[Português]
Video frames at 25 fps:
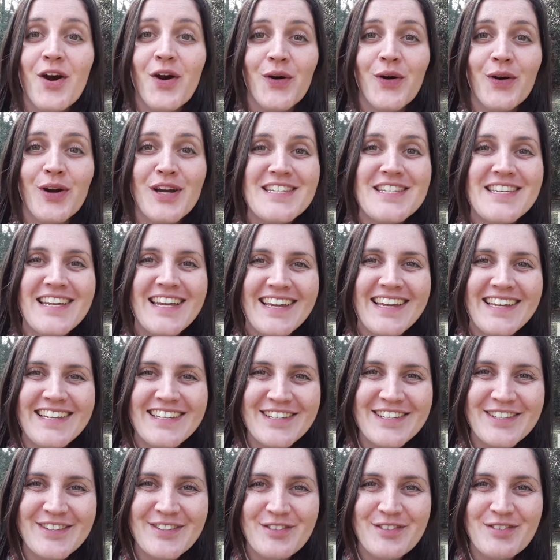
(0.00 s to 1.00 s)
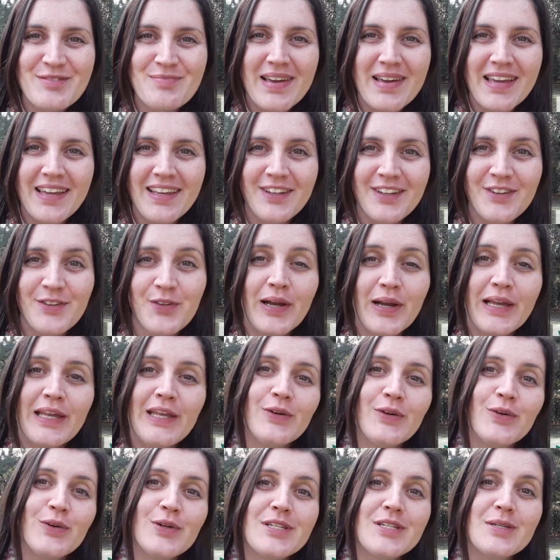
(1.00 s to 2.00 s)
Oi, gente, tudo bem? Estou
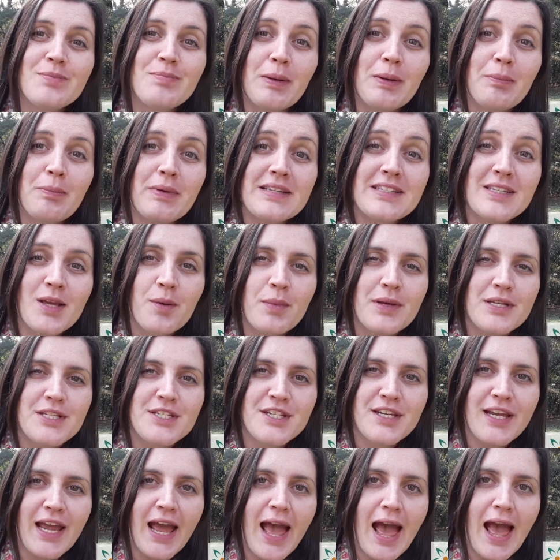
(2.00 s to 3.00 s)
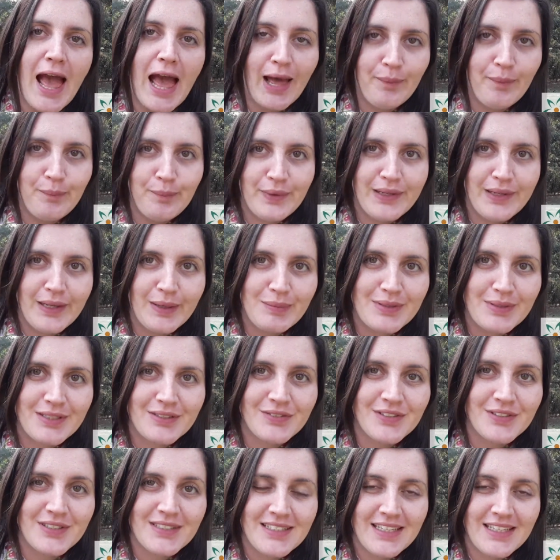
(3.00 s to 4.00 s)
aqui hoje para passar uma dica rápida para
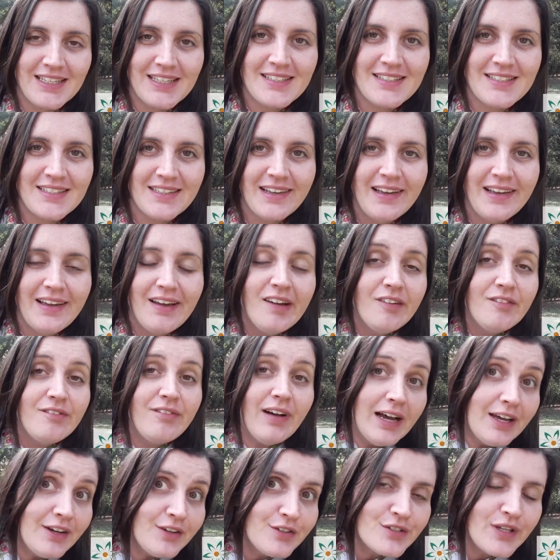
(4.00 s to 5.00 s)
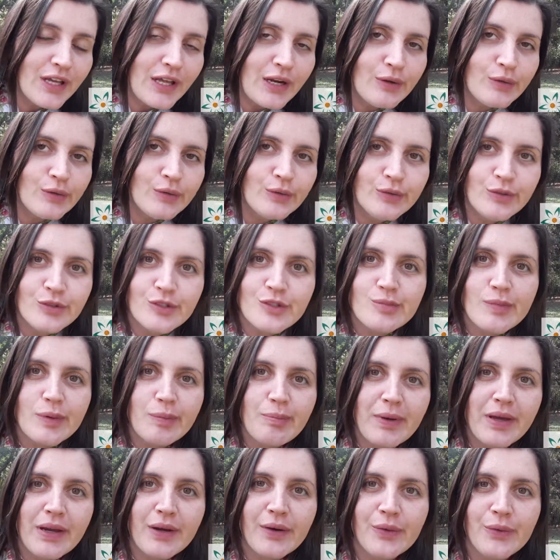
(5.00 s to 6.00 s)
vocês. Vários alunos me
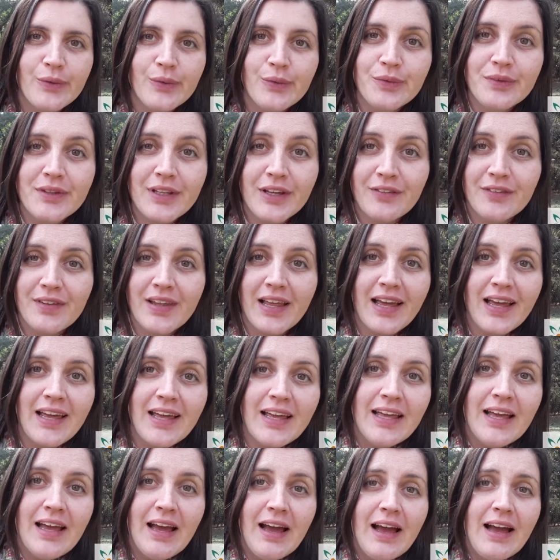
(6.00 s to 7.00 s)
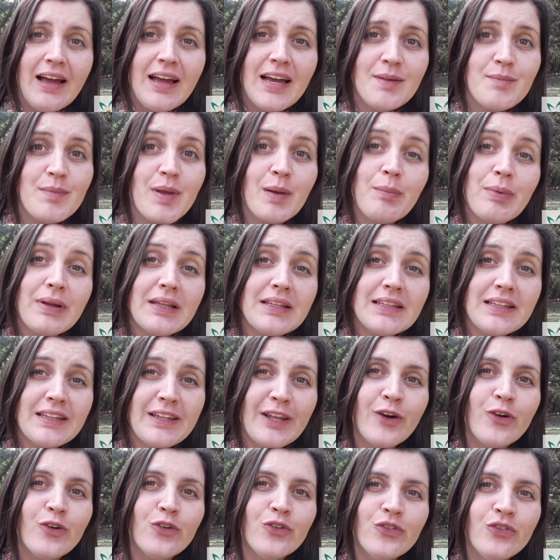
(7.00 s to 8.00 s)
perguntam, né? Ah, minha planta
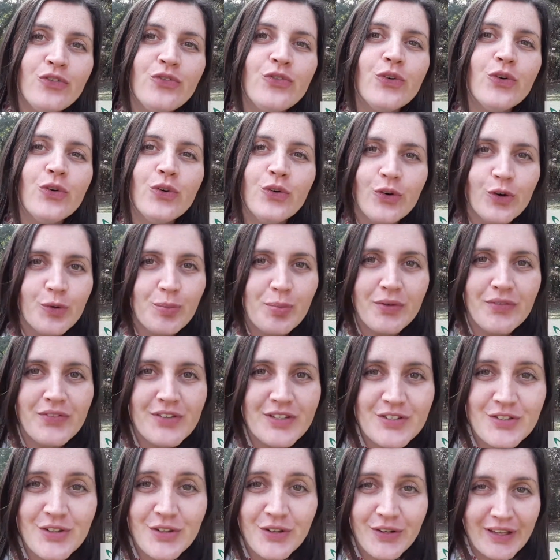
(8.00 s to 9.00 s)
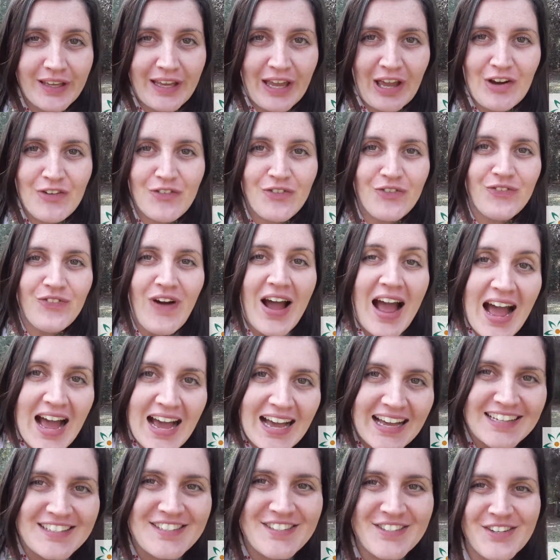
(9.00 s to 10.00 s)
está com fungo, professor, o que, que eu
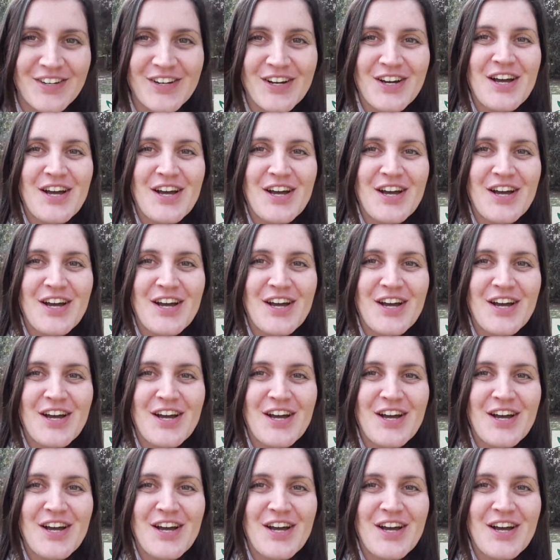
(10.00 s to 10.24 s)
faço?